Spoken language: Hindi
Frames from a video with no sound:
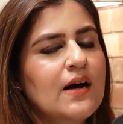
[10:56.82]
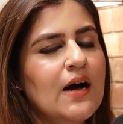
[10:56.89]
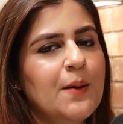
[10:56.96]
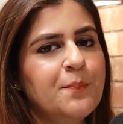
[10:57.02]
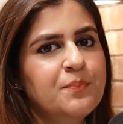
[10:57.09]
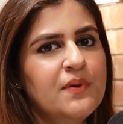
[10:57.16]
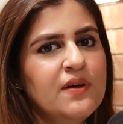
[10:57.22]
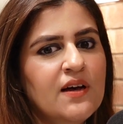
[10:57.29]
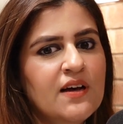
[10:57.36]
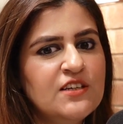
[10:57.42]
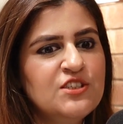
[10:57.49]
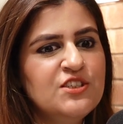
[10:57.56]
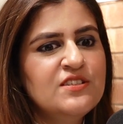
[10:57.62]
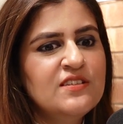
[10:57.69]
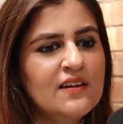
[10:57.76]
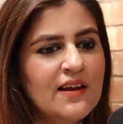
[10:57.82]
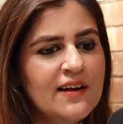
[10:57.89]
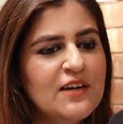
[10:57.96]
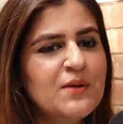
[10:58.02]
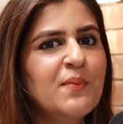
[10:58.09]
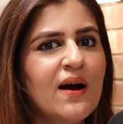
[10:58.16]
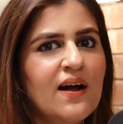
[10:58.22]
आपने हर चीज़ की ना
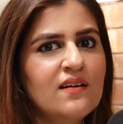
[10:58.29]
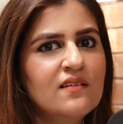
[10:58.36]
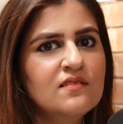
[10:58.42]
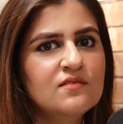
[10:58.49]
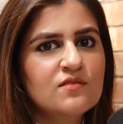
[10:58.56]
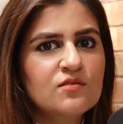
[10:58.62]
एक डिमांड